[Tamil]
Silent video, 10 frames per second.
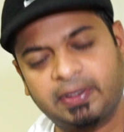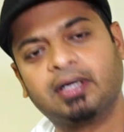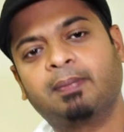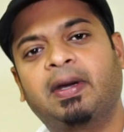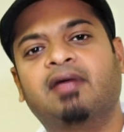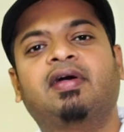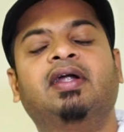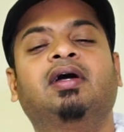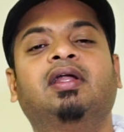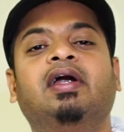பிறகு பல
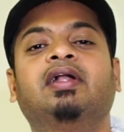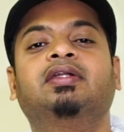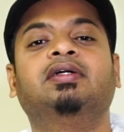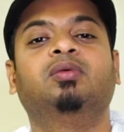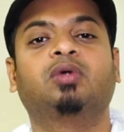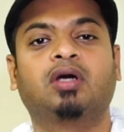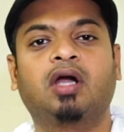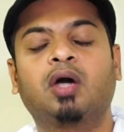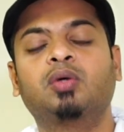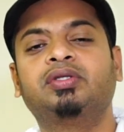வருடங்கள் கழித்து ஒரு
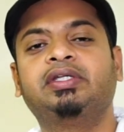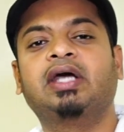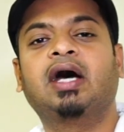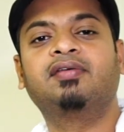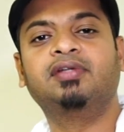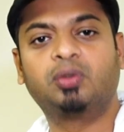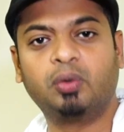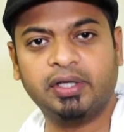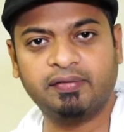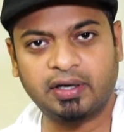நானூற்றி அறுபது
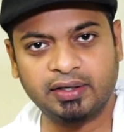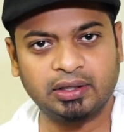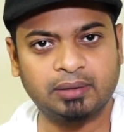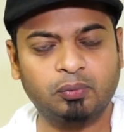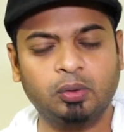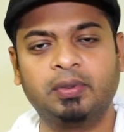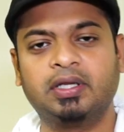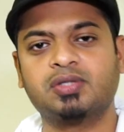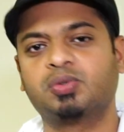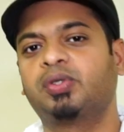கோடி வருடங்களுக்கு வருடங்களுக்கு முன்பு
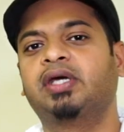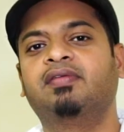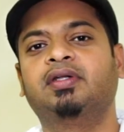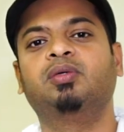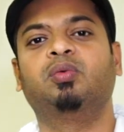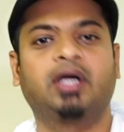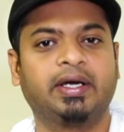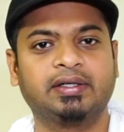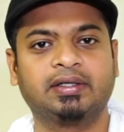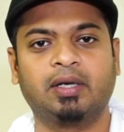தான் சூரியன் வந்து
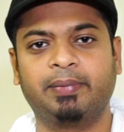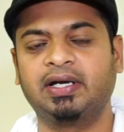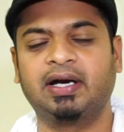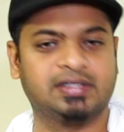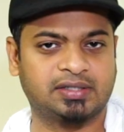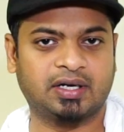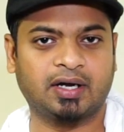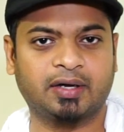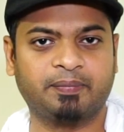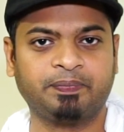உண்டாகியிருக்கு அப்படின்னு
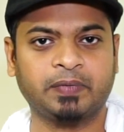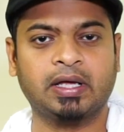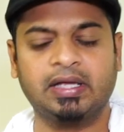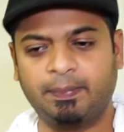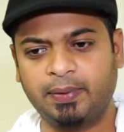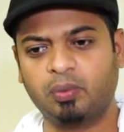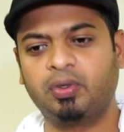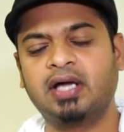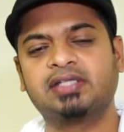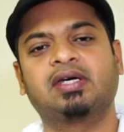கணிச்சிருக்கிறாங்க எப்படி
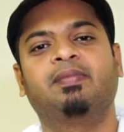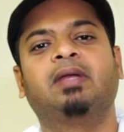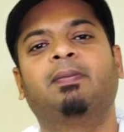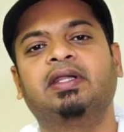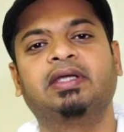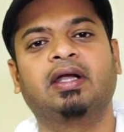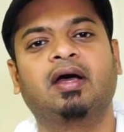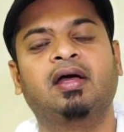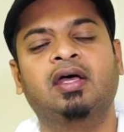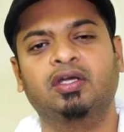உண்டாச்சு அப்படின்னு பார்த்தீங்கன்னா
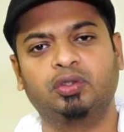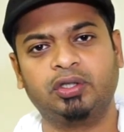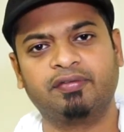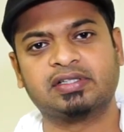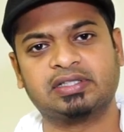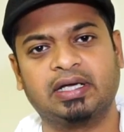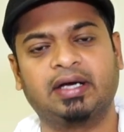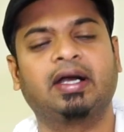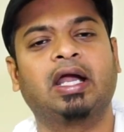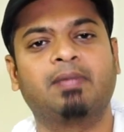யூனிவர்ஸில்
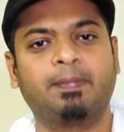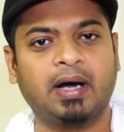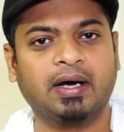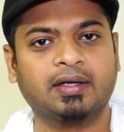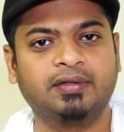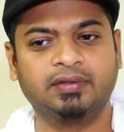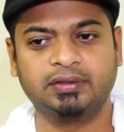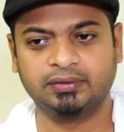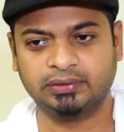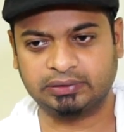நாம் பார்க்குறது
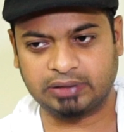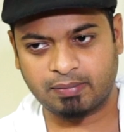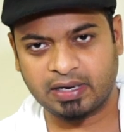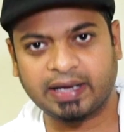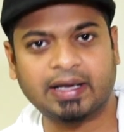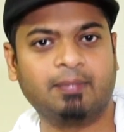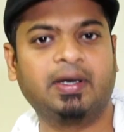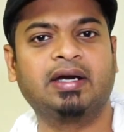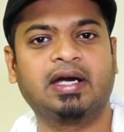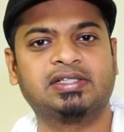வந்து நம்ம நினைக்கிற
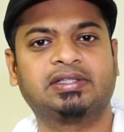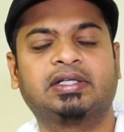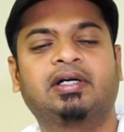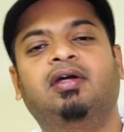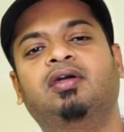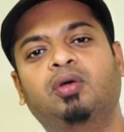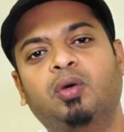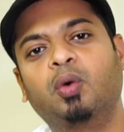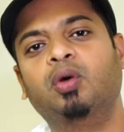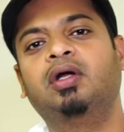மாதிரி நட்சத்திரங்கள்
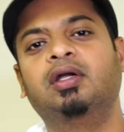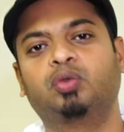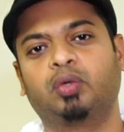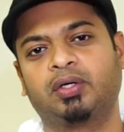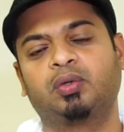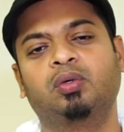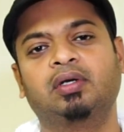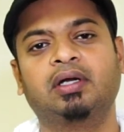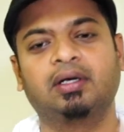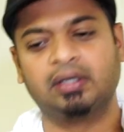கோள்கள்
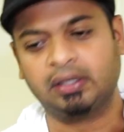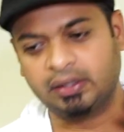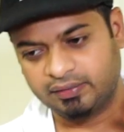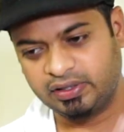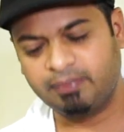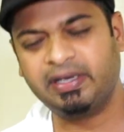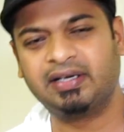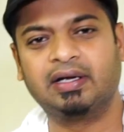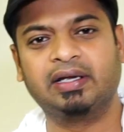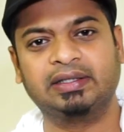துணைக்கோள்கள்
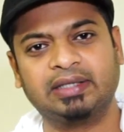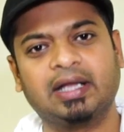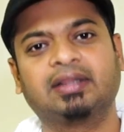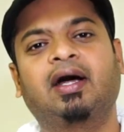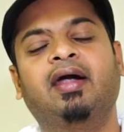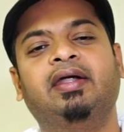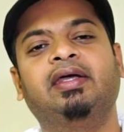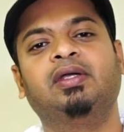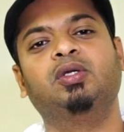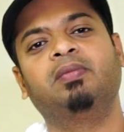விண்மீன்கள் இதெல்லாம் தாண்டி
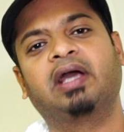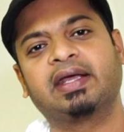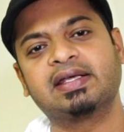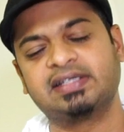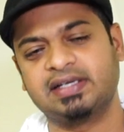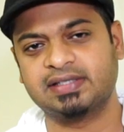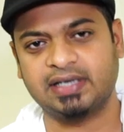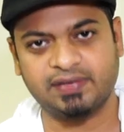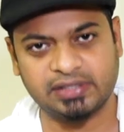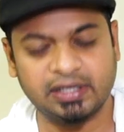இன்னும் நிறைய சிறிய
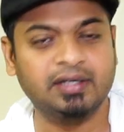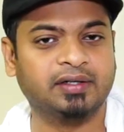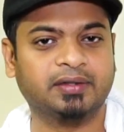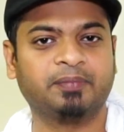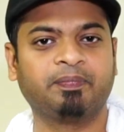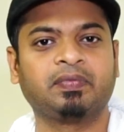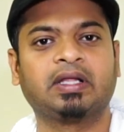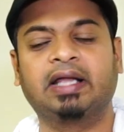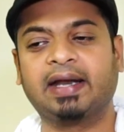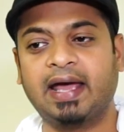சிறிய விஷயங்கள் இருக்குது
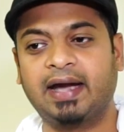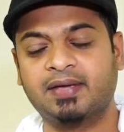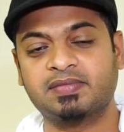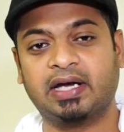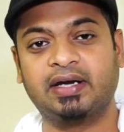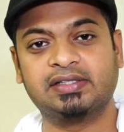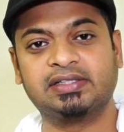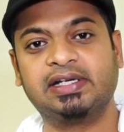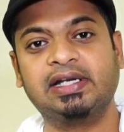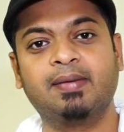நிறைய ஆட்டம்ஸ்
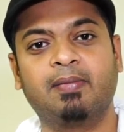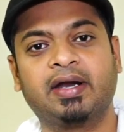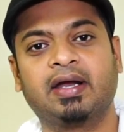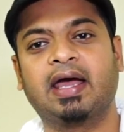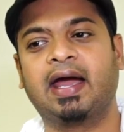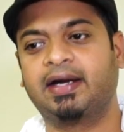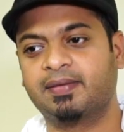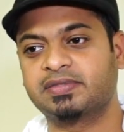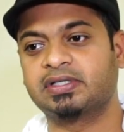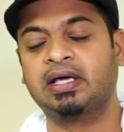ஹைட்ரஜன் ஹீலியம் மாதிரியான
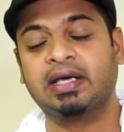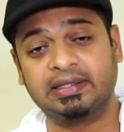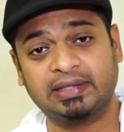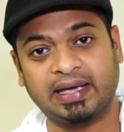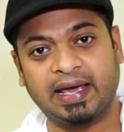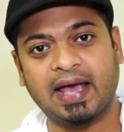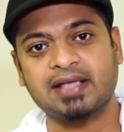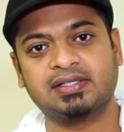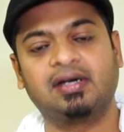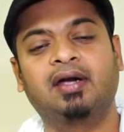ஆட்டம்ஸ் இந்த
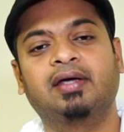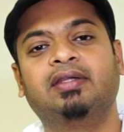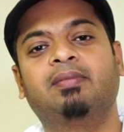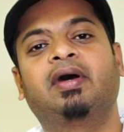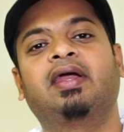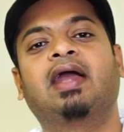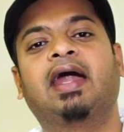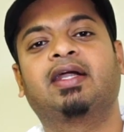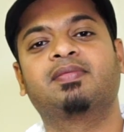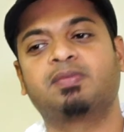கேஸ்களால் இந்த மாதிரியான
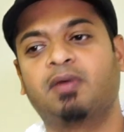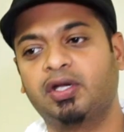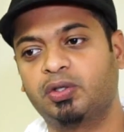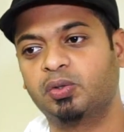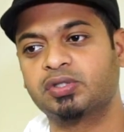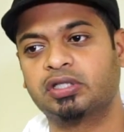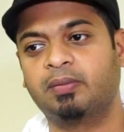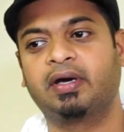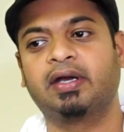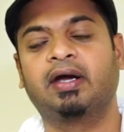ஆட்டம்ஸ் மாலிகூல்ஸ் இந்த
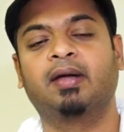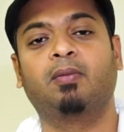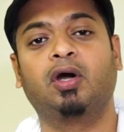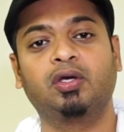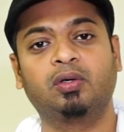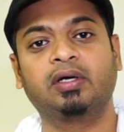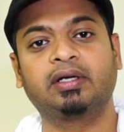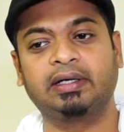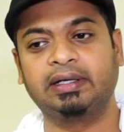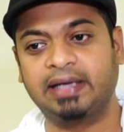மாதிரியான மாலிகுலர்
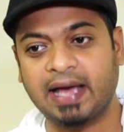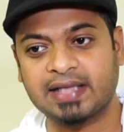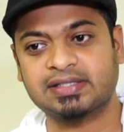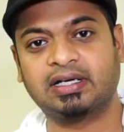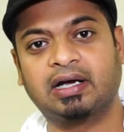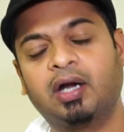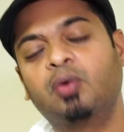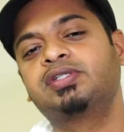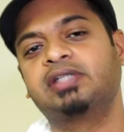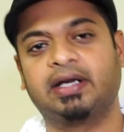கேஸ்
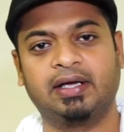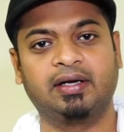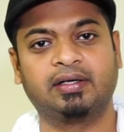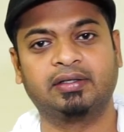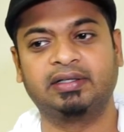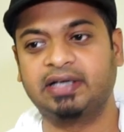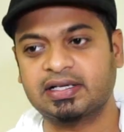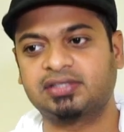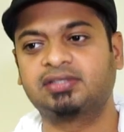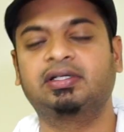க்ளவுட்ஸ் நிறையா இருக்குது
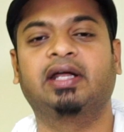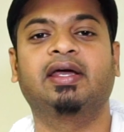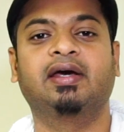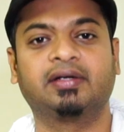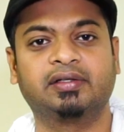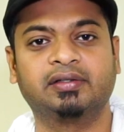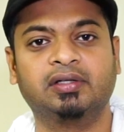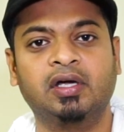டஸ்ட்டு நிறையா இருக்குது